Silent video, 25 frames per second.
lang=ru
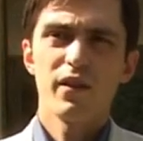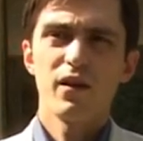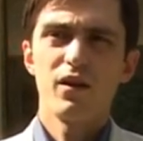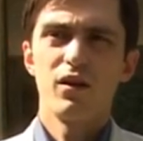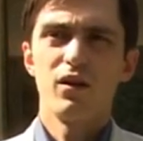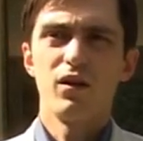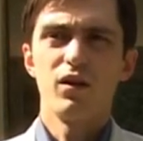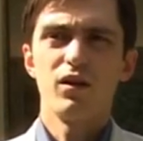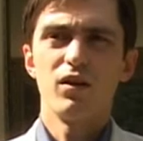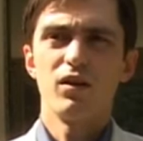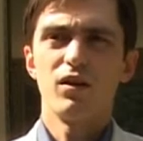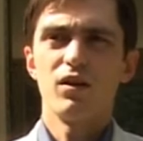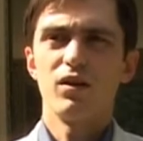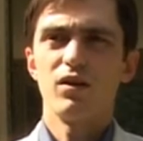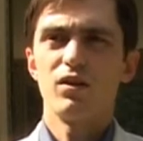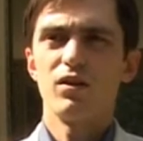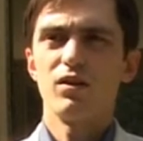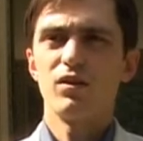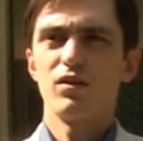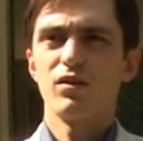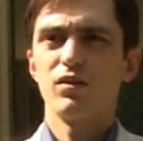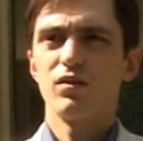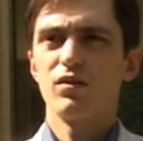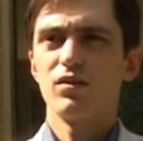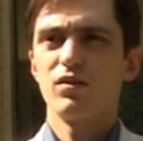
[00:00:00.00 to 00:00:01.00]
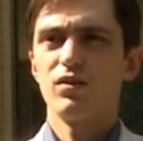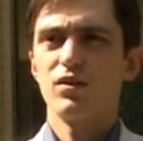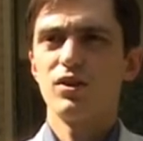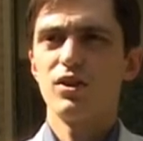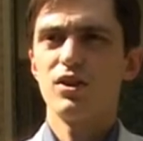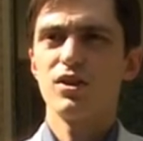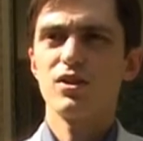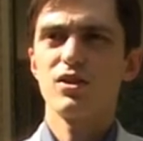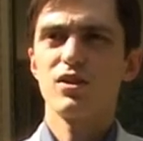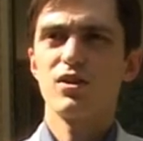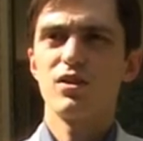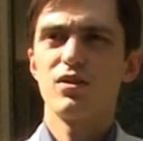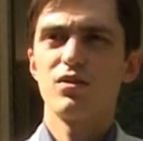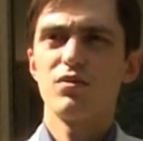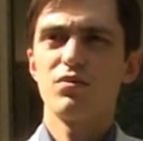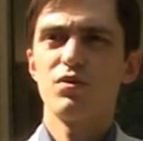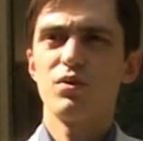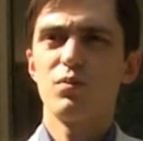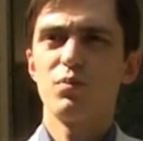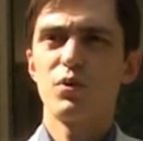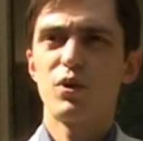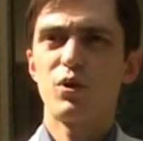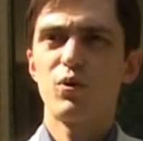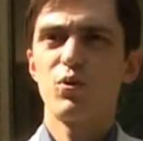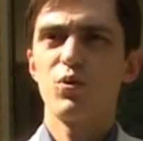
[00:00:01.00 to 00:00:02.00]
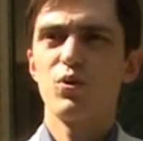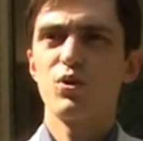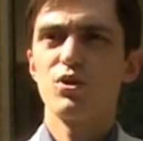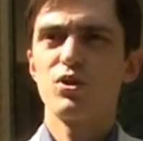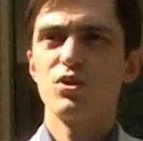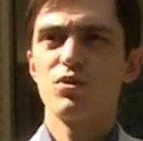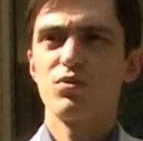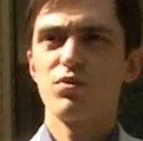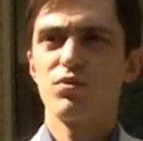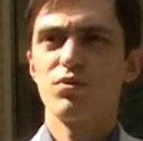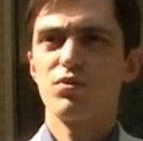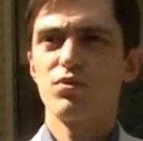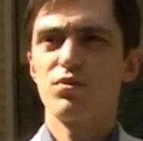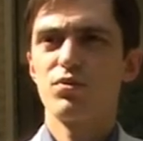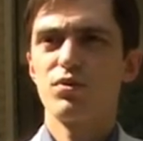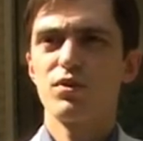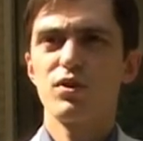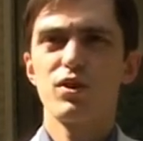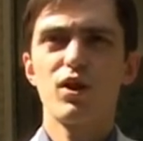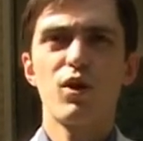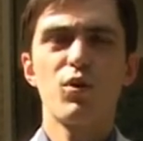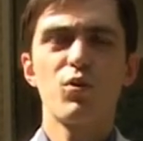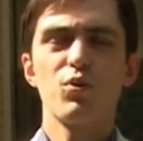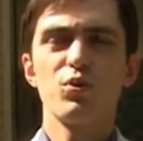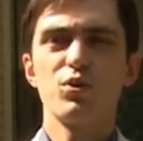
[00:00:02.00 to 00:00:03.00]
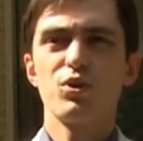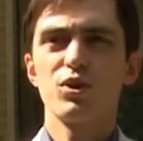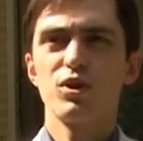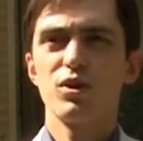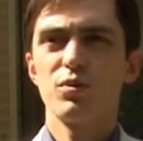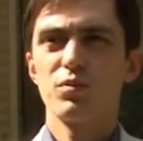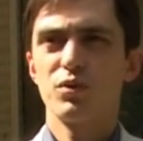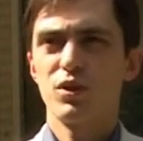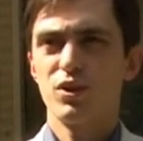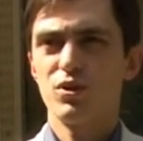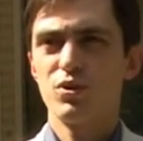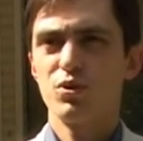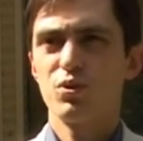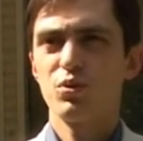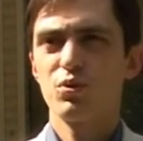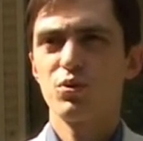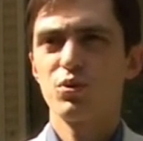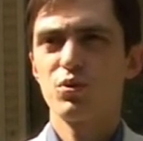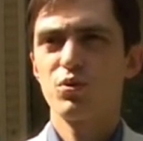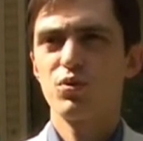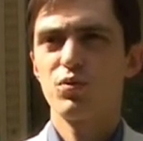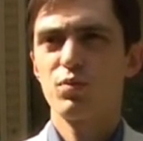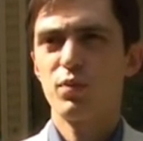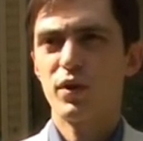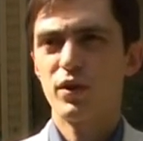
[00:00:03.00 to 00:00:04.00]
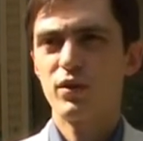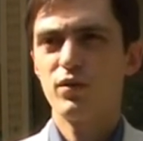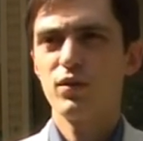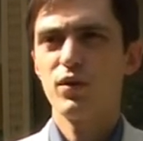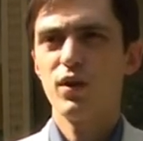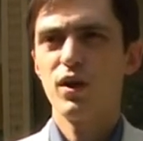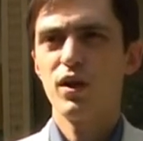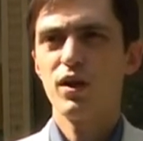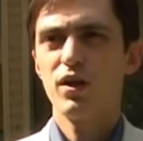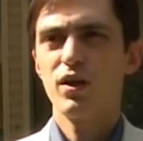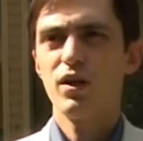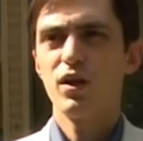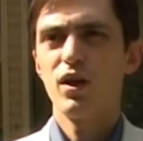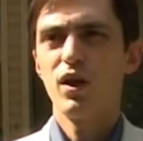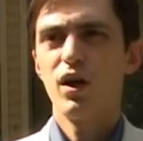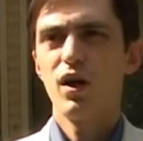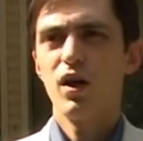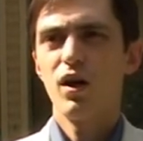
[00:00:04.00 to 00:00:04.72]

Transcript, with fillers: Э, если вы приходите в какую-то комнатенку в подвале